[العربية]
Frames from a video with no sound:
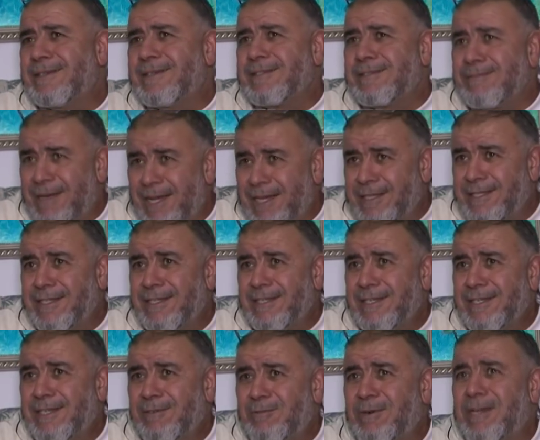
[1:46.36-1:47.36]
سمعت
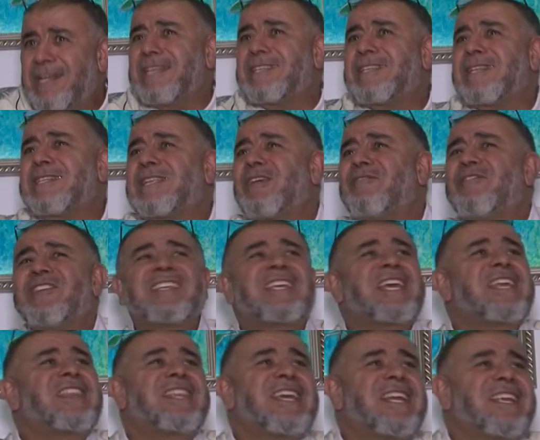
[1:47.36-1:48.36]
ولا تلتفت
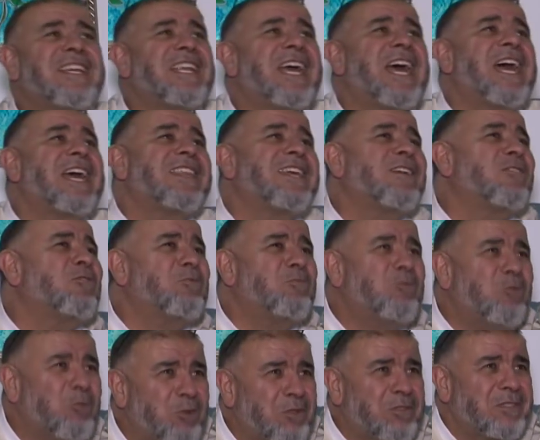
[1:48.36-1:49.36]
كثير الى هذه
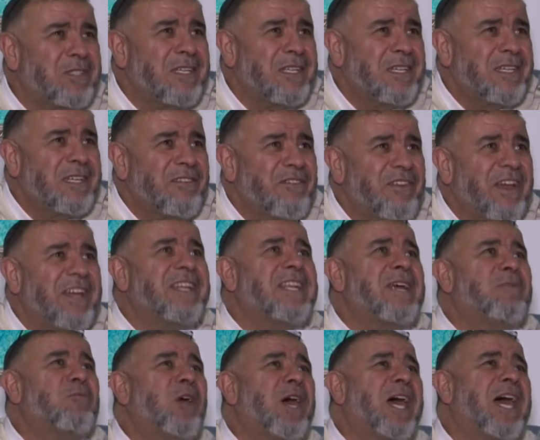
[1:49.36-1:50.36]
الامور
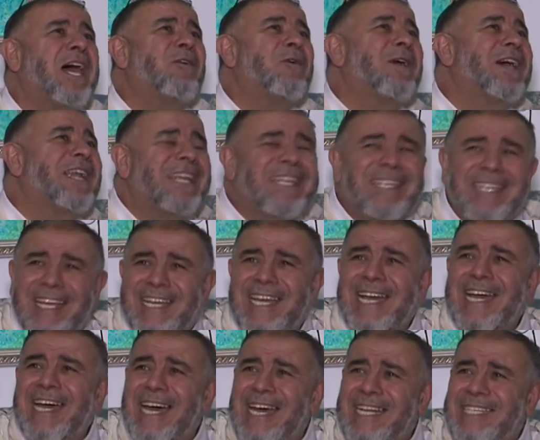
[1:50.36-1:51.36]
فان محاولتك
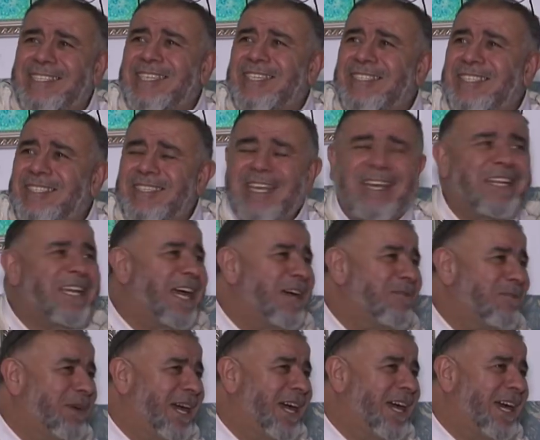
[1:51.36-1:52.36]
ان تصطرع
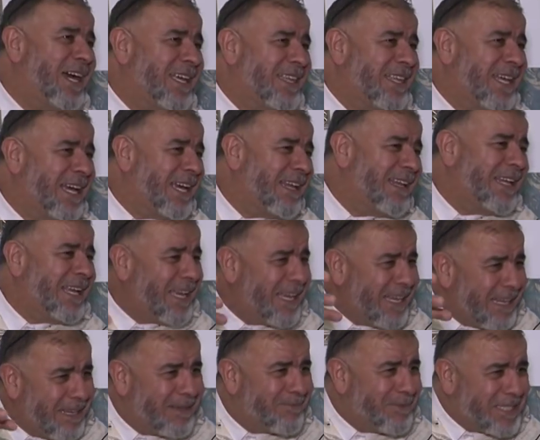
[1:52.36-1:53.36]
مع هذا لا
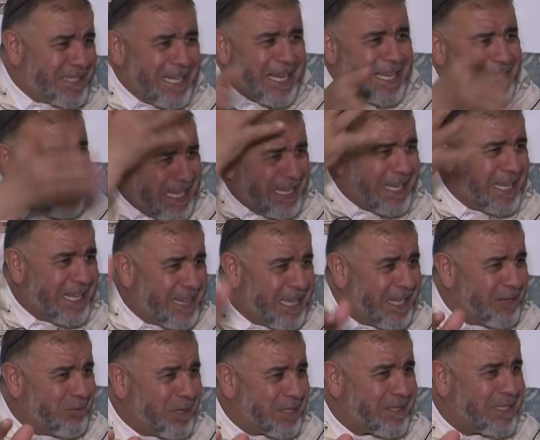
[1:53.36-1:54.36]
لا ماشي هذا
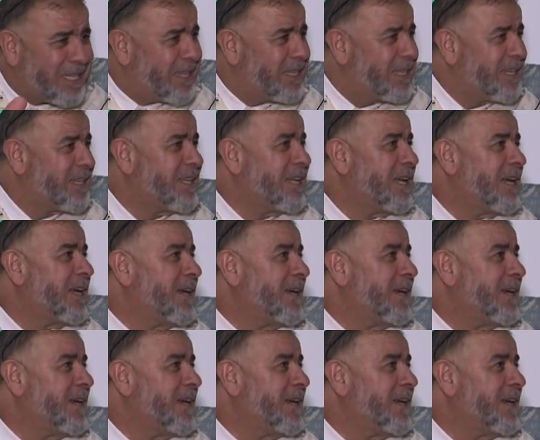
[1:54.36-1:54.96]
هذا الوقت هذاك